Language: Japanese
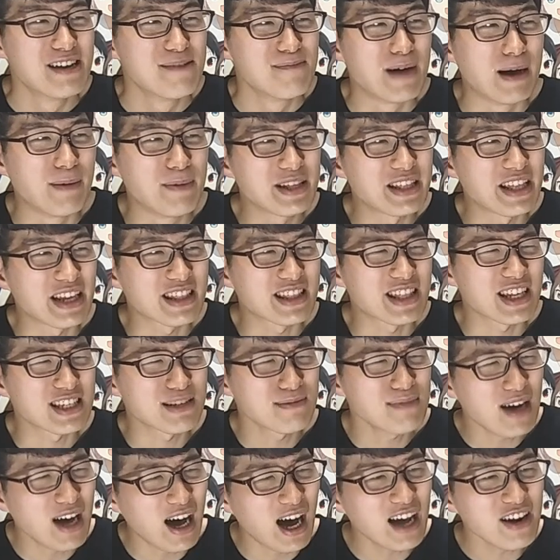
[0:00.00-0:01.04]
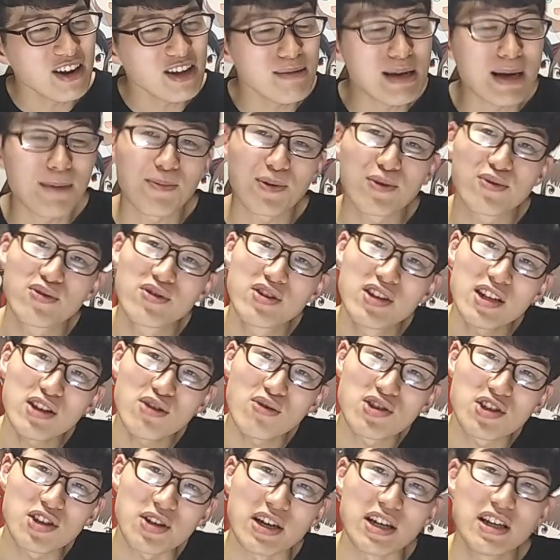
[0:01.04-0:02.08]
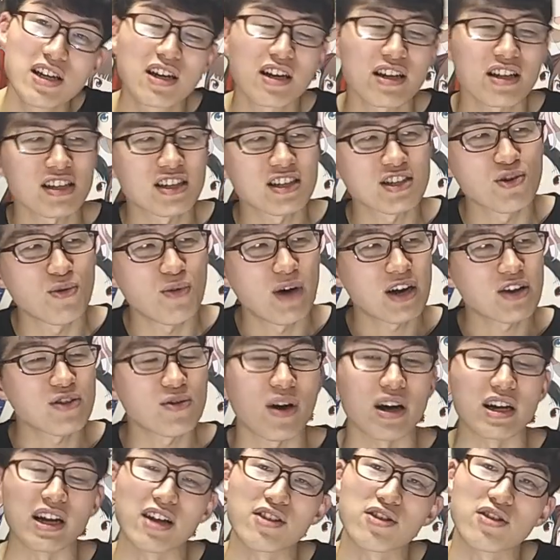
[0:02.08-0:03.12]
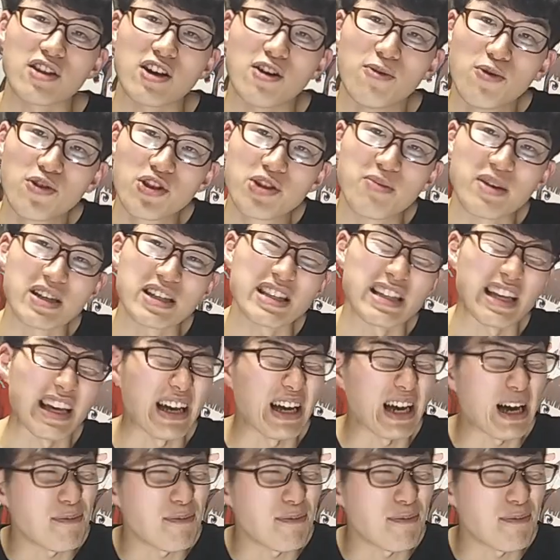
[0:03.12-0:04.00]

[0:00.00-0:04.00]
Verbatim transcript: まあ見ていきたいし、まあある意味やっぱ区切りとしてはいい形で終わるのかなっていうのは思ってますしね、